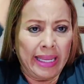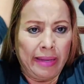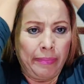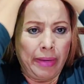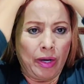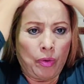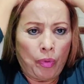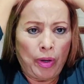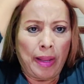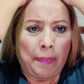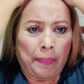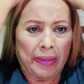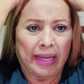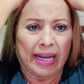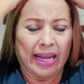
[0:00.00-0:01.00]
y me lo voy a
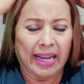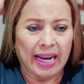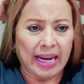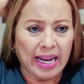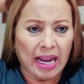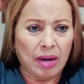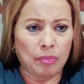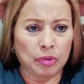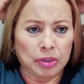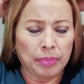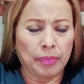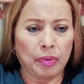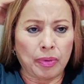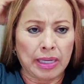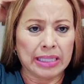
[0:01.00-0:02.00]
aplicar acá como si
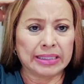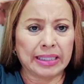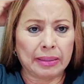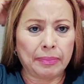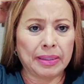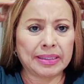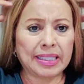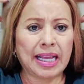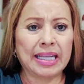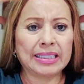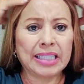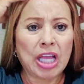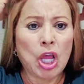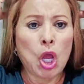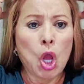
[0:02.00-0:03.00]
me fuera a hacer masajes
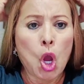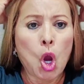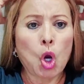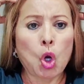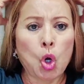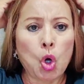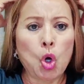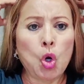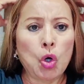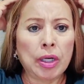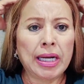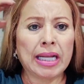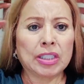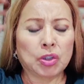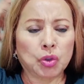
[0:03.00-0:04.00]

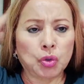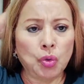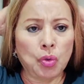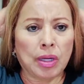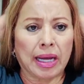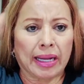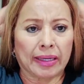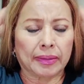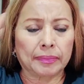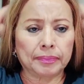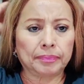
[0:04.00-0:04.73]
con azúcar.